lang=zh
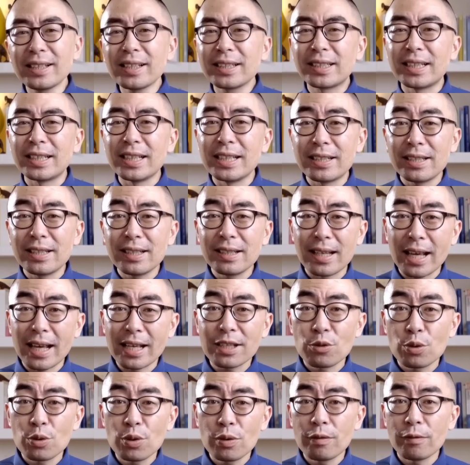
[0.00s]
它的底气
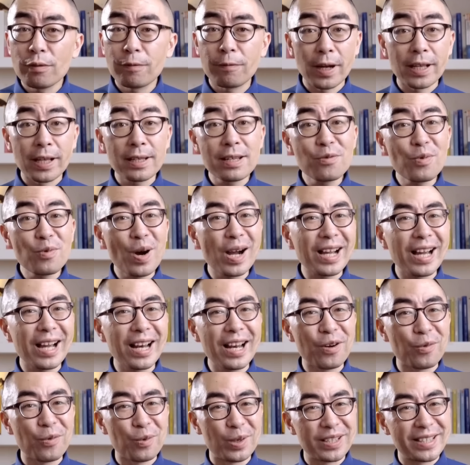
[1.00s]
来自于，反正挖
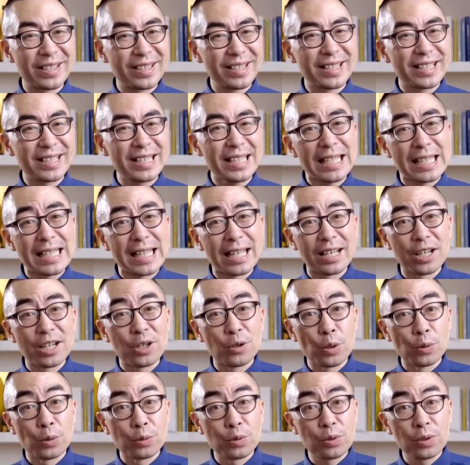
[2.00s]
开来，我自己也能
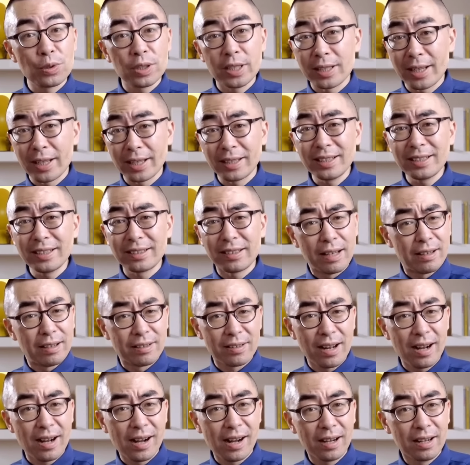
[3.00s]
够用躯体给你
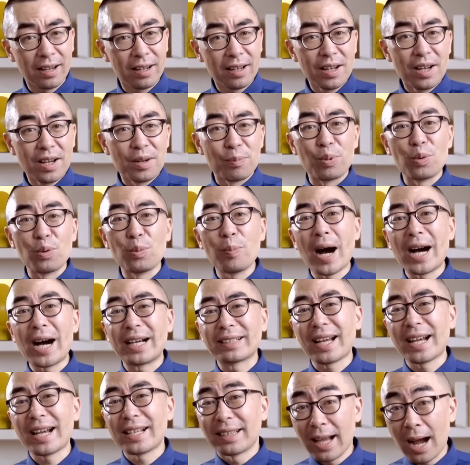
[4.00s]
顶上啊，不
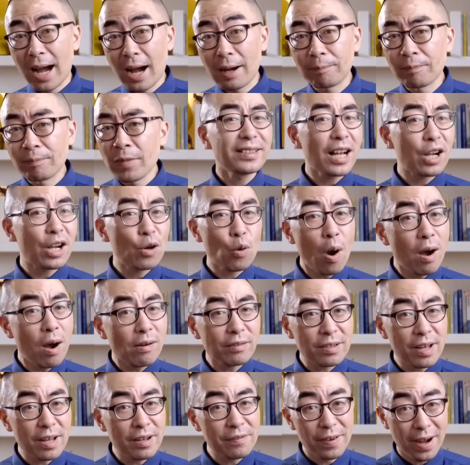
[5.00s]
怕坍塌。但
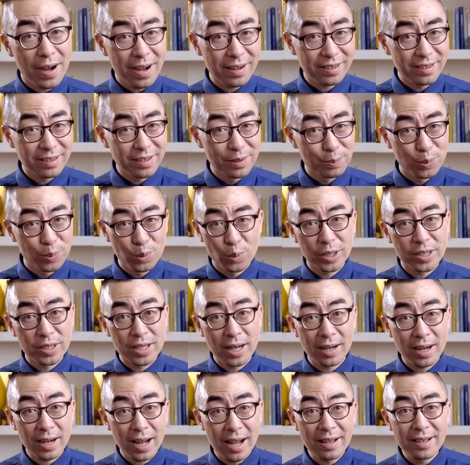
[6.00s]
矿山法可不会
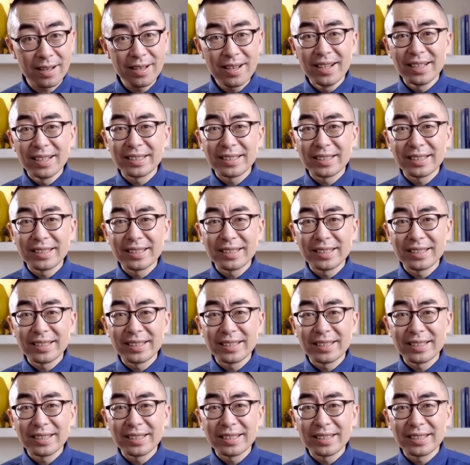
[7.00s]
这样干，